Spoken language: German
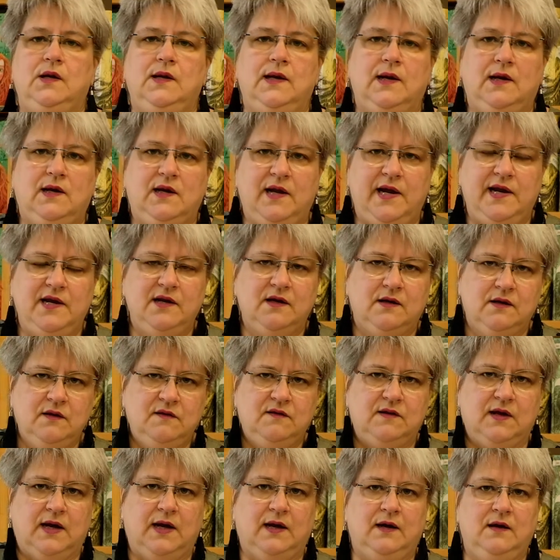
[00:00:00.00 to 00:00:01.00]
Der kleine
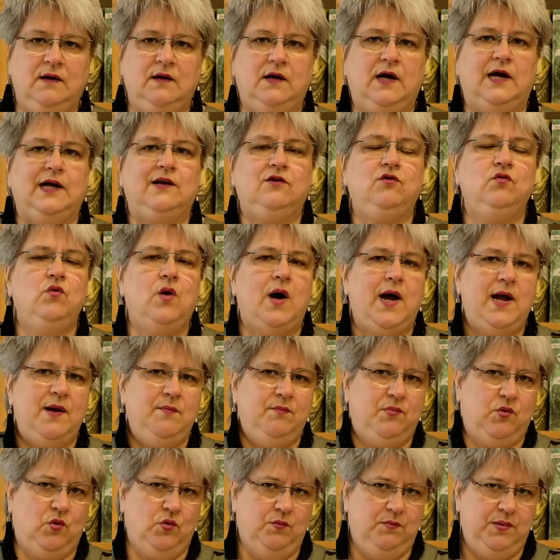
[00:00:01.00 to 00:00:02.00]
Ritter hat nur
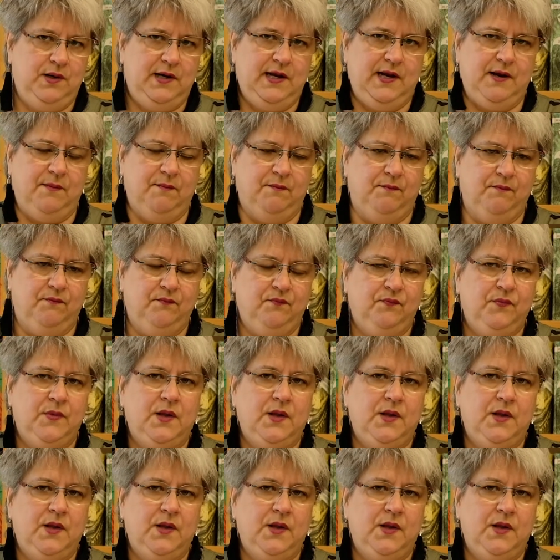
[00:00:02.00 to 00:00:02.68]
ein Problem.